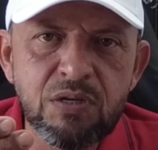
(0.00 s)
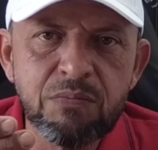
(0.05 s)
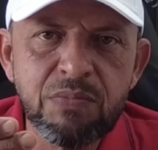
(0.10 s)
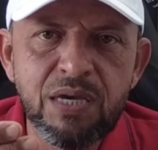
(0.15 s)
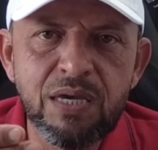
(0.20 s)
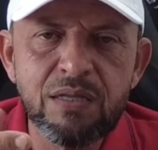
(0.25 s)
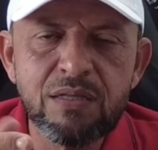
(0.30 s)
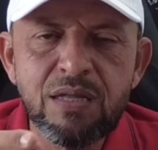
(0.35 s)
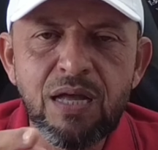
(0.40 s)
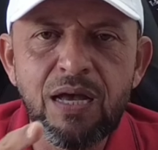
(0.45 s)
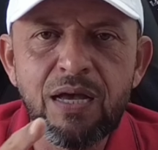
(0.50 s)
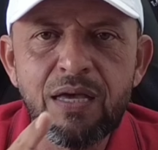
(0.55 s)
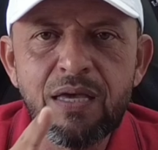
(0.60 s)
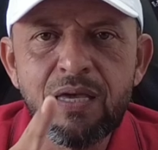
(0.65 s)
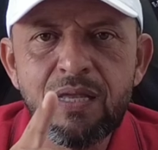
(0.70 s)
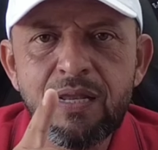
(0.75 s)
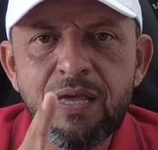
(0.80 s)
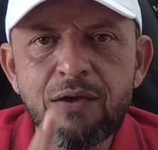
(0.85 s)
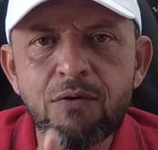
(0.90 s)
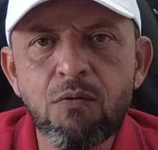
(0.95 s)
também, tá?
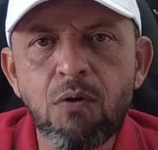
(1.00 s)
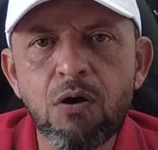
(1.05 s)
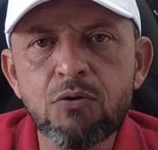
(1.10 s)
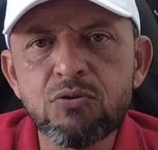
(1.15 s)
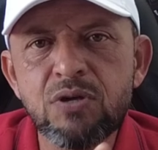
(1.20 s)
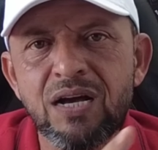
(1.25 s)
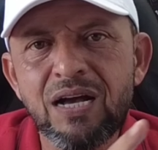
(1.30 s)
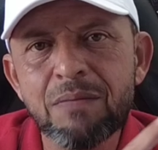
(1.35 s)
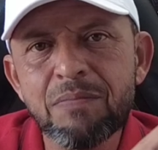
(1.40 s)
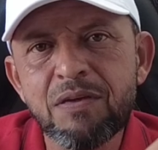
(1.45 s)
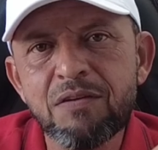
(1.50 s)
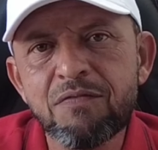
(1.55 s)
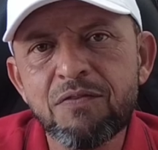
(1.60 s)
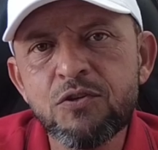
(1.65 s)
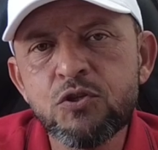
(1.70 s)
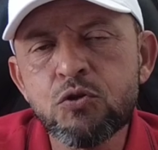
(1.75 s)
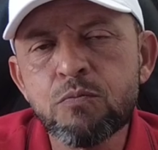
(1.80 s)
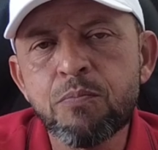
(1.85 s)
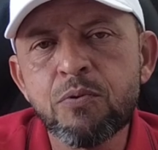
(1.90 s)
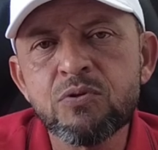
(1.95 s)
Ele é igual do
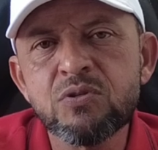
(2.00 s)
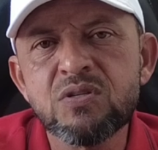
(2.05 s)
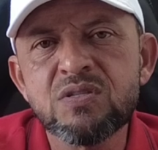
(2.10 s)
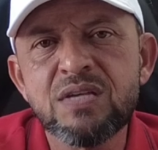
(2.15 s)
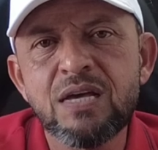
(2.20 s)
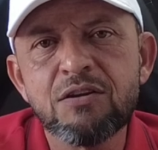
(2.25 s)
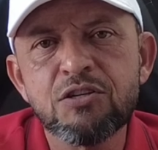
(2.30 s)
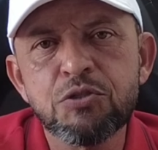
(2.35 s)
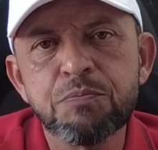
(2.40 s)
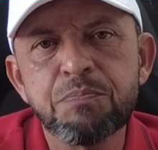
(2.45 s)
HB20 1.0